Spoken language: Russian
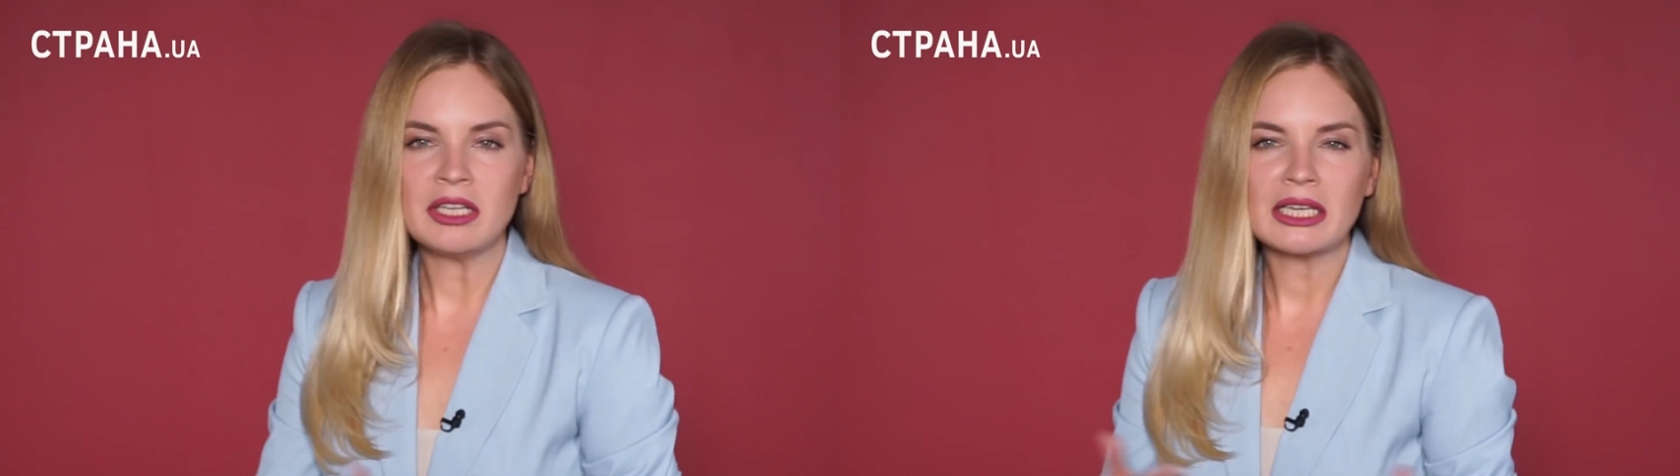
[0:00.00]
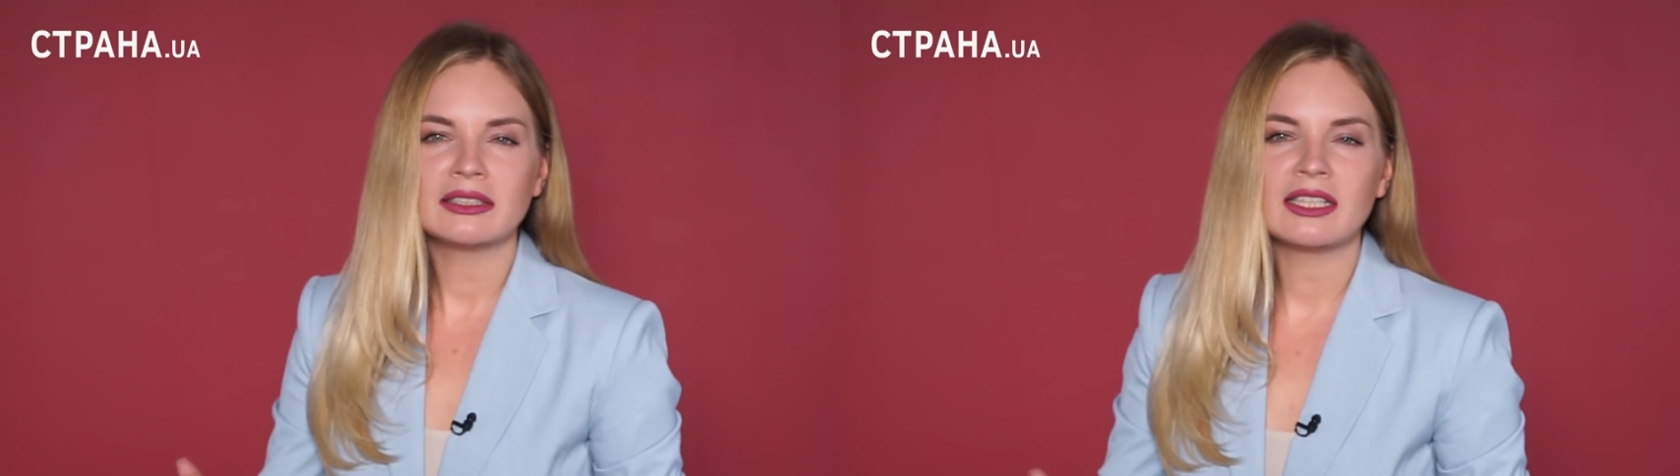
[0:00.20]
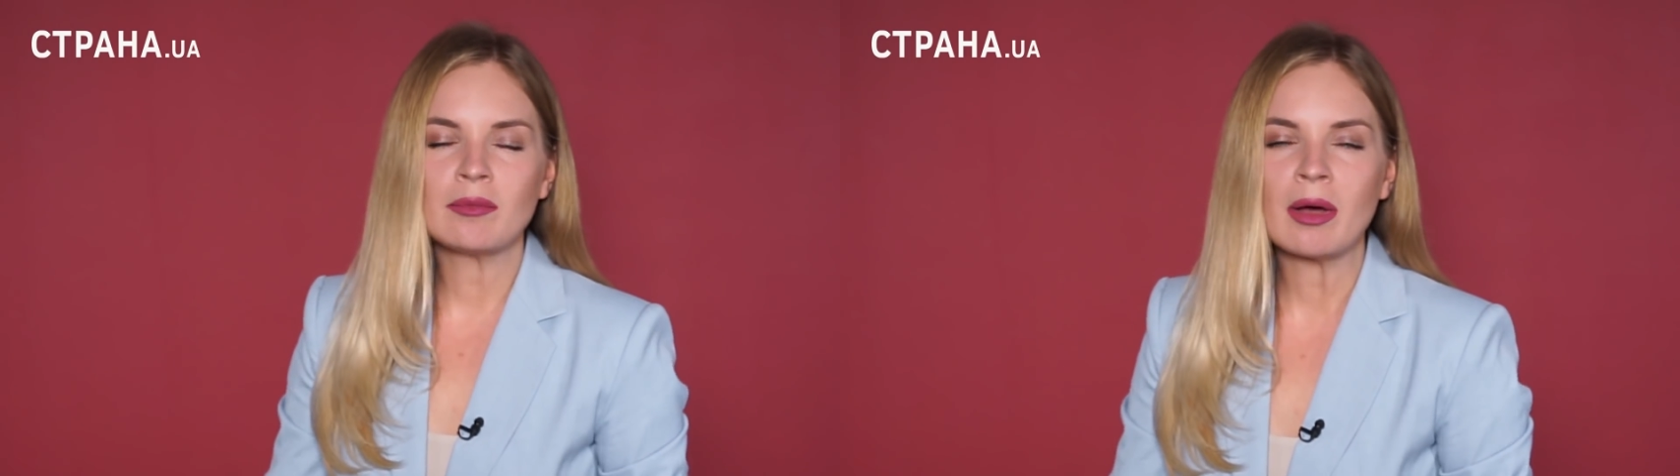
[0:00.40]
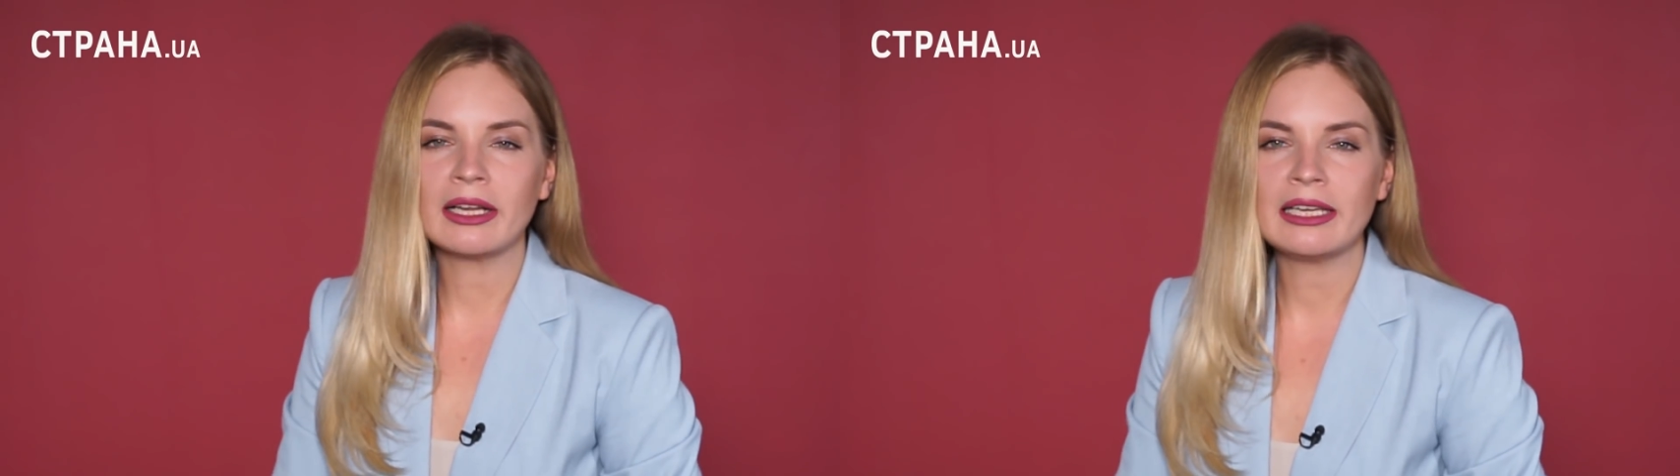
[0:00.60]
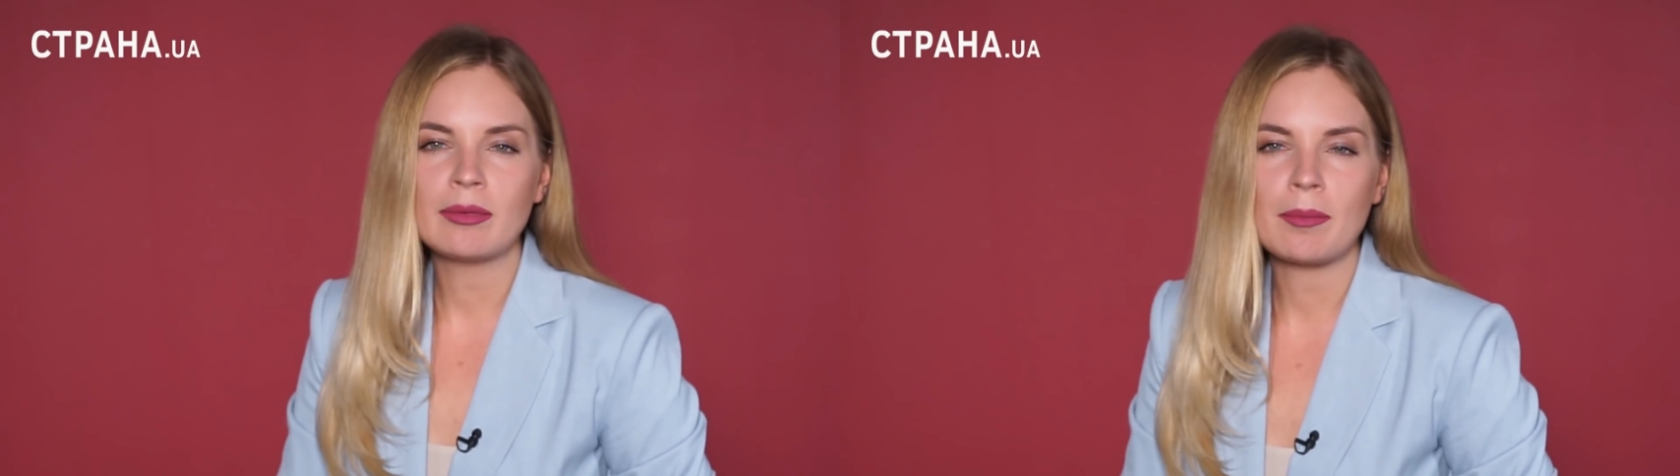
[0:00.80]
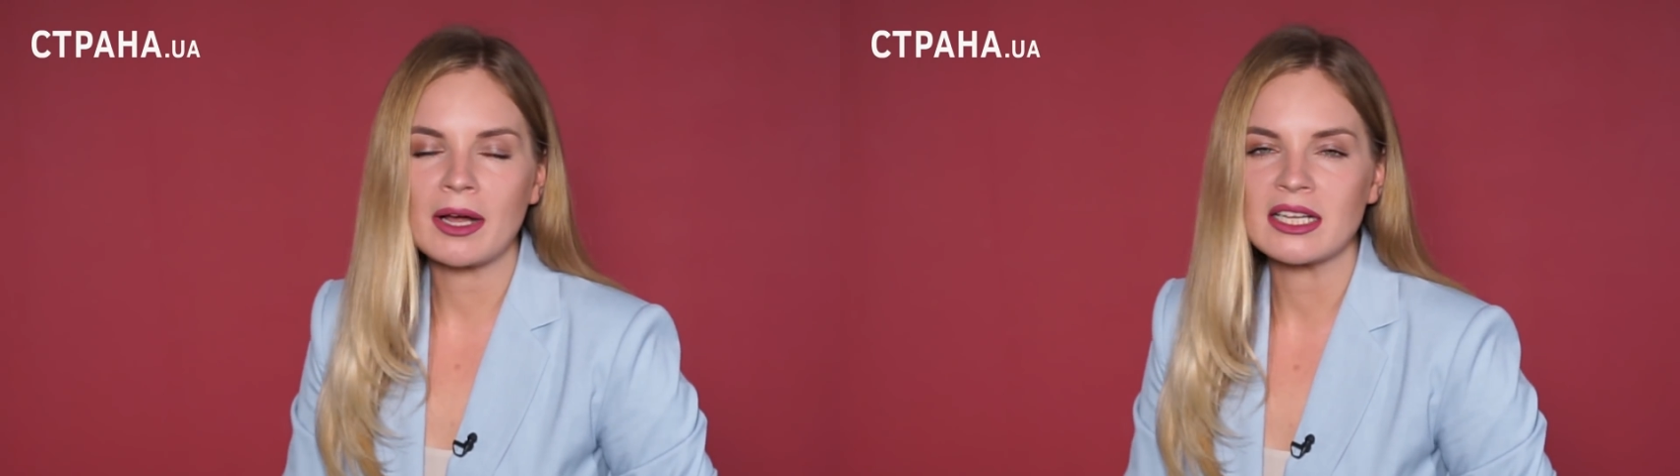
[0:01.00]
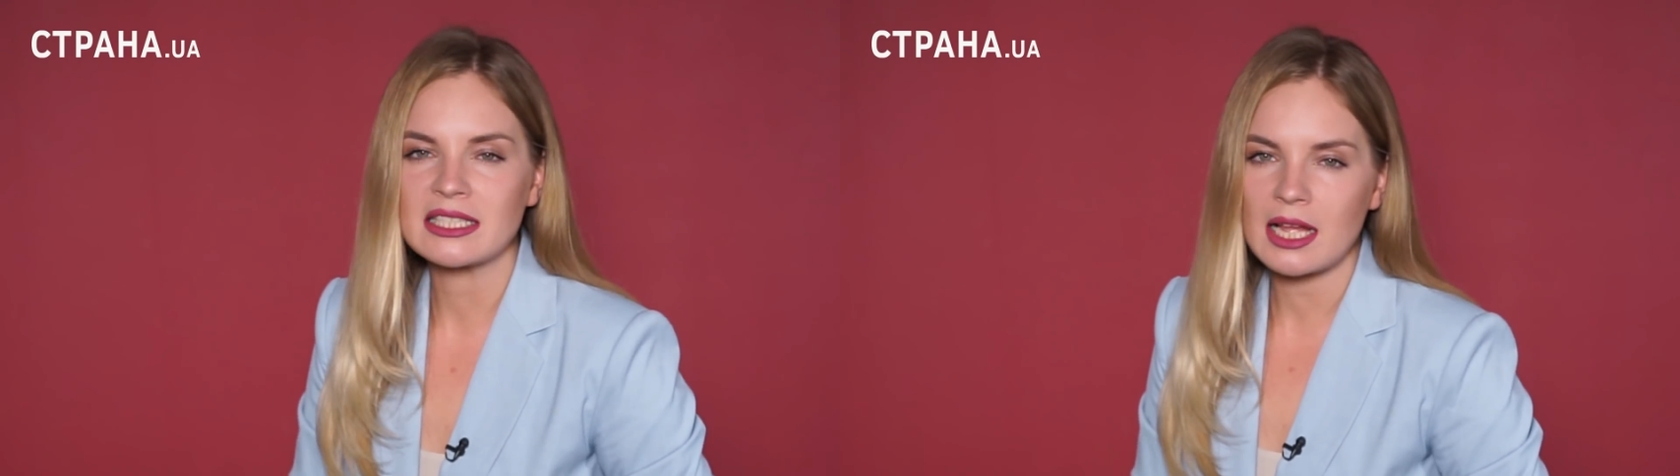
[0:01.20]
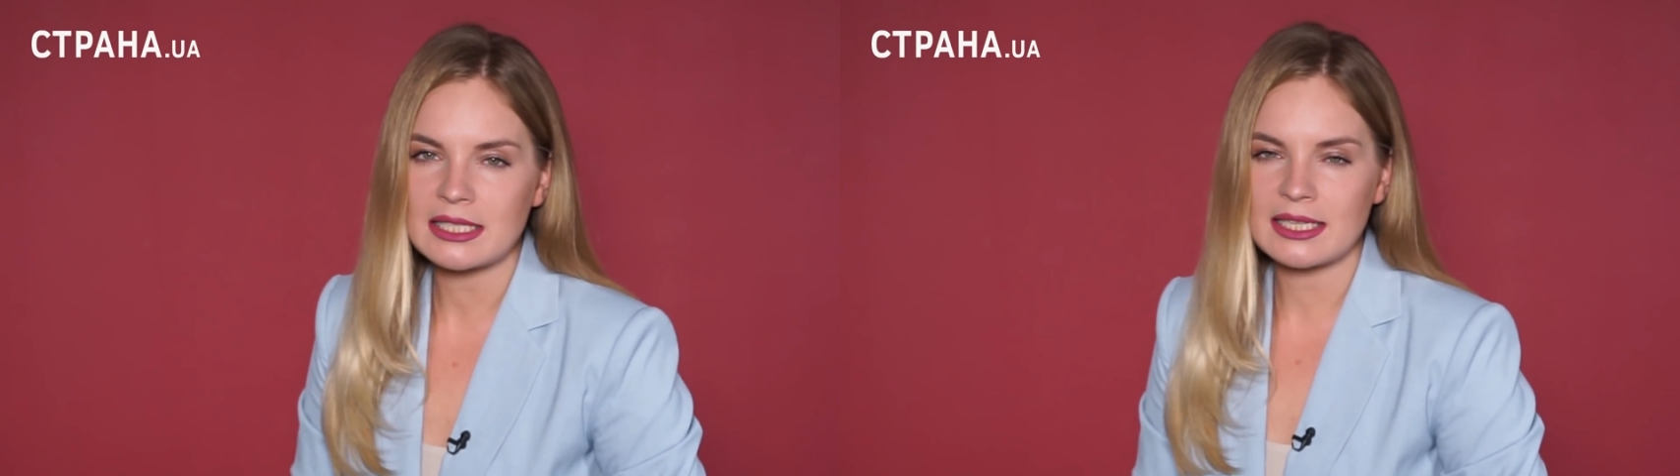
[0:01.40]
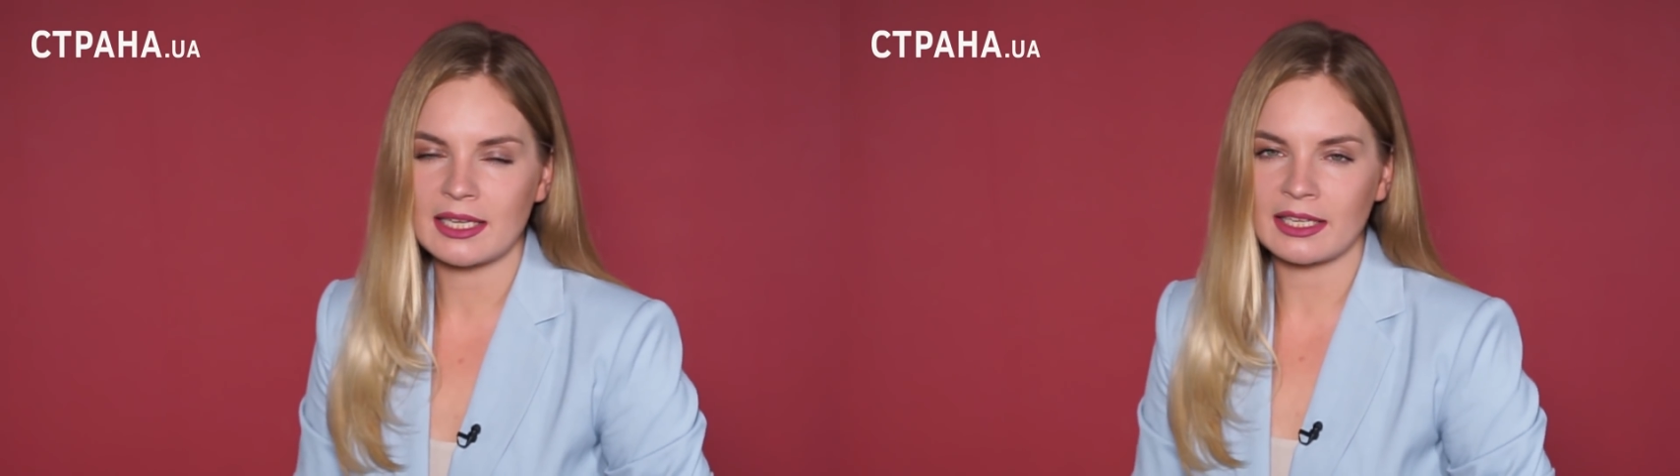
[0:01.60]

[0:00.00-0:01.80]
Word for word: Некоторые могли бы показаться